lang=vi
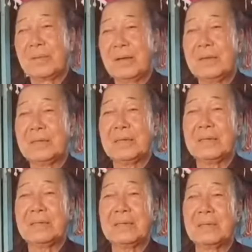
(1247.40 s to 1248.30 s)
đó cho
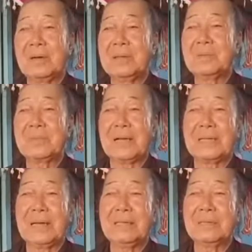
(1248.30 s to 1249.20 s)
nên từ đó chúng ta
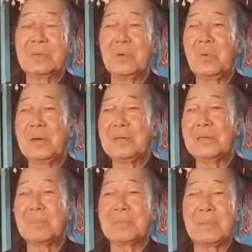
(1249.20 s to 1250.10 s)
thấy được ngũ quẩn
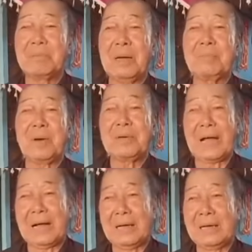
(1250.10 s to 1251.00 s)
nằm trong pháp bảo
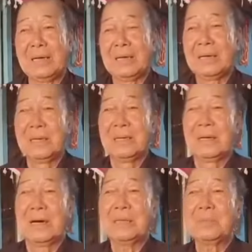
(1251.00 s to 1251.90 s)
đàn
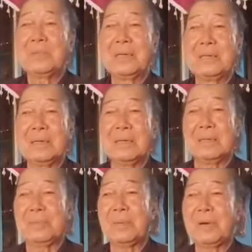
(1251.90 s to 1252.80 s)
ở trong kinh
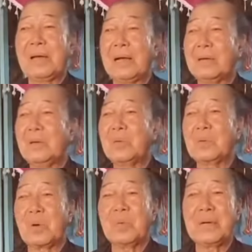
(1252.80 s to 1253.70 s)
pháp bảo đàn của đức
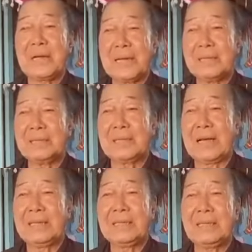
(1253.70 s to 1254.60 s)
lục tổ huệ năng đó
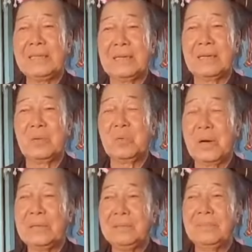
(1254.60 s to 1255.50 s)
giải gì vấn đề ngũ
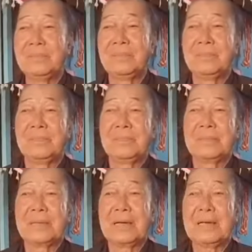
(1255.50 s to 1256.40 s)
quẩn
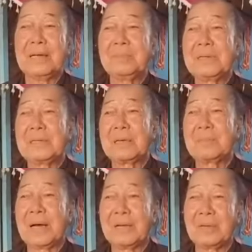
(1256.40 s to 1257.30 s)
thì ở đây mình
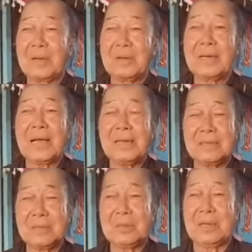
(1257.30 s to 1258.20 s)
trình bày theo cái khái
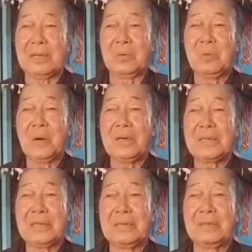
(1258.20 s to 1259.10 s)
lược thôi à ngũ quẩn là
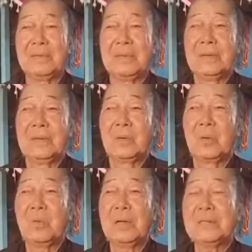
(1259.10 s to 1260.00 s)
gì
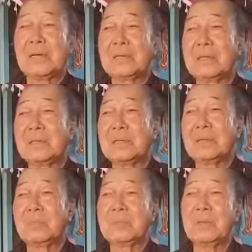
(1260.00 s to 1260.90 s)
ngũ quẩn thời xưa
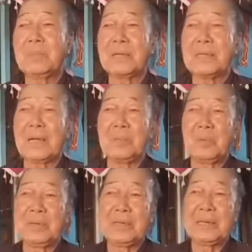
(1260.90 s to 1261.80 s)
trong đức phật thích ca
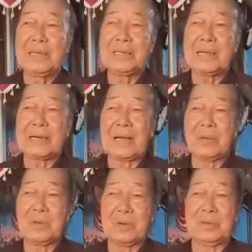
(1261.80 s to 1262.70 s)
mâu ni khi đã thành
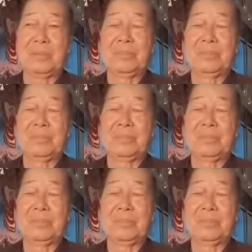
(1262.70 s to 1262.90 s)
đạo rồi